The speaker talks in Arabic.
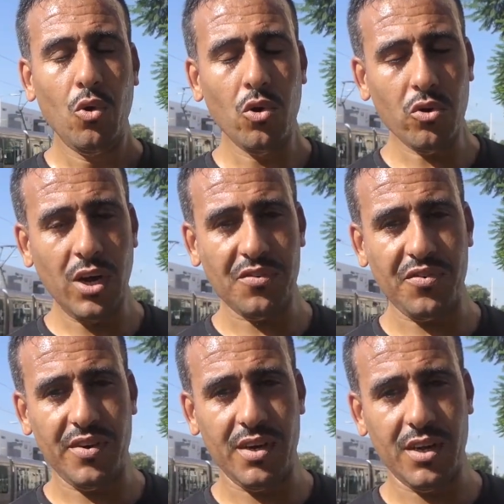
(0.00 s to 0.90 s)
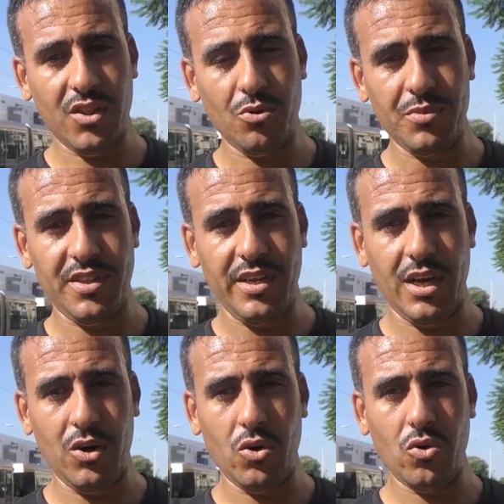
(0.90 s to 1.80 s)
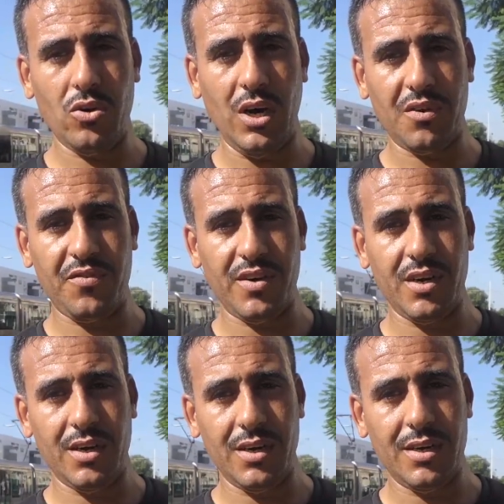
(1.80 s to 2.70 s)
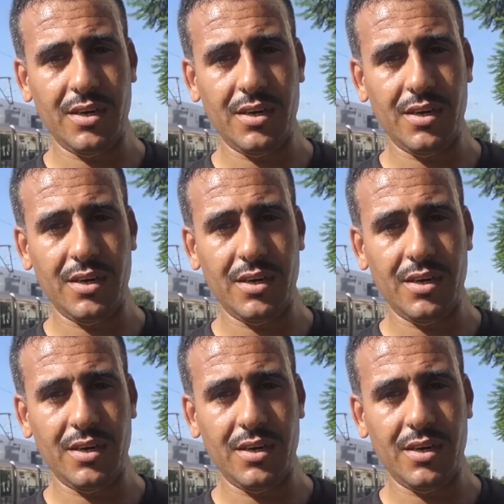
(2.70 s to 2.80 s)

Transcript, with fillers: ويكون عارف آه، الدومين ديالو يكون عارف آه،